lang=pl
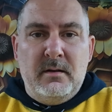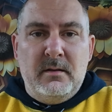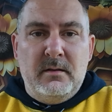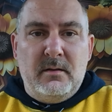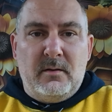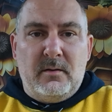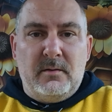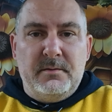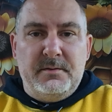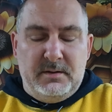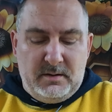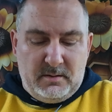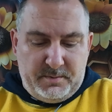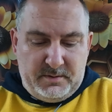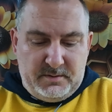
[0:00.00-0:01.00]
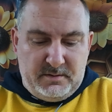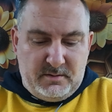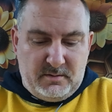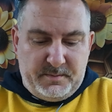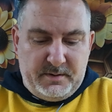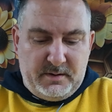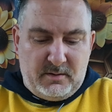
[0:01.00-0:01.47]
No, dzień dobry, dzień
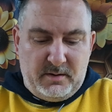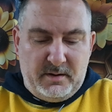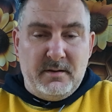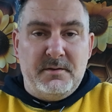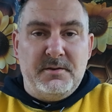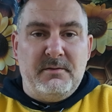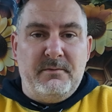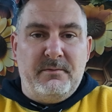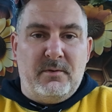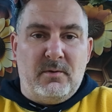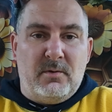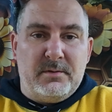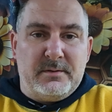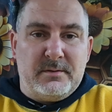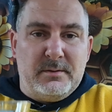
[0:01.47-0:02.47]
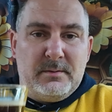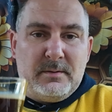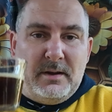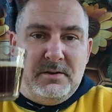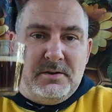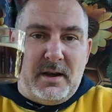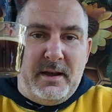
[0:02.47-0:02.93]
dobry. Kolejny dzień w Wąchocku,
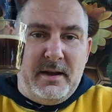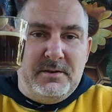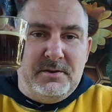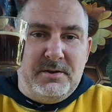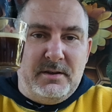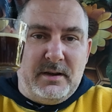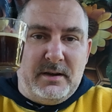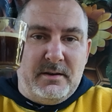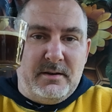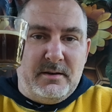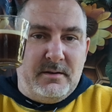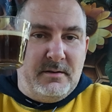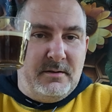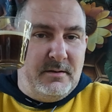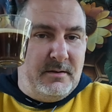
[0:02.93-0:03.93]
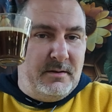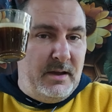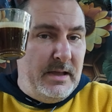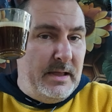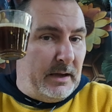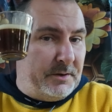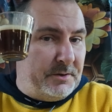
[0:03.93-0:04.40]
słuchajcie, a ja dzisiaj tak y,
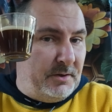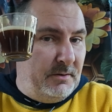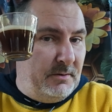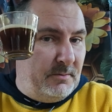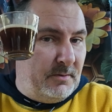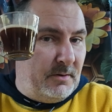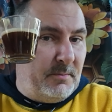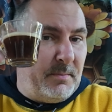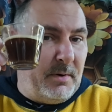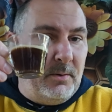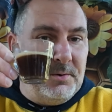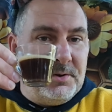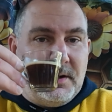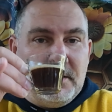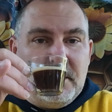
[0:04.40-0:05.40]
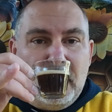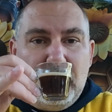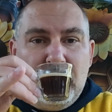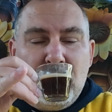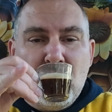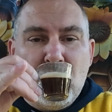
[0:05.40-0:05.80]
inaczej, tu o paluszek, tak?